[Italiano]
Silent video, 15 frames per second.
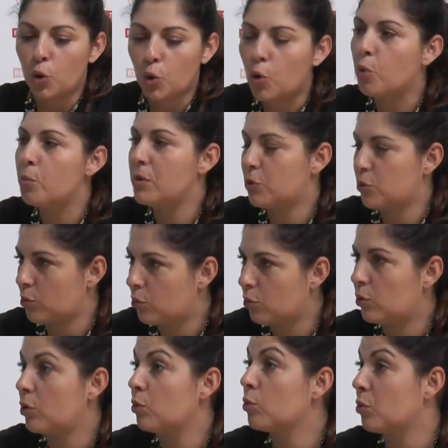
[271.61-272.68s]
come il suo
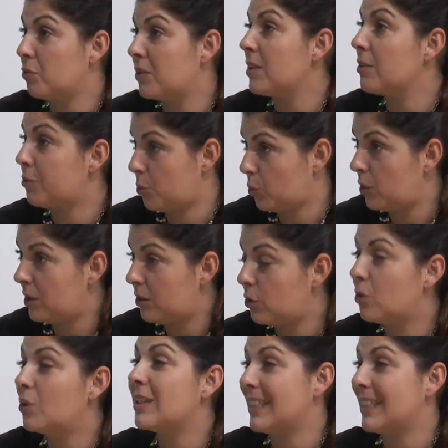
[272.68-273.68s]
contenuto viene fruito,